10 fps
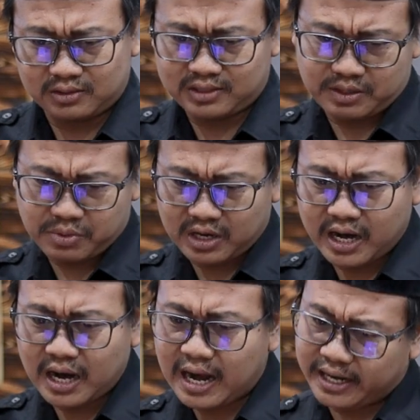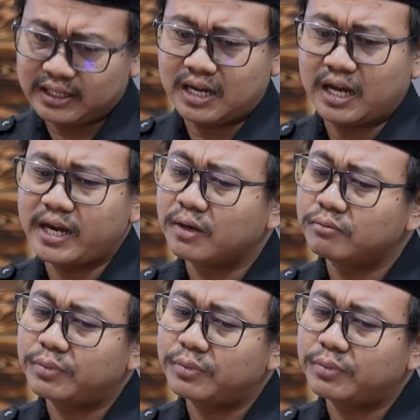cyber yang lain nggak yang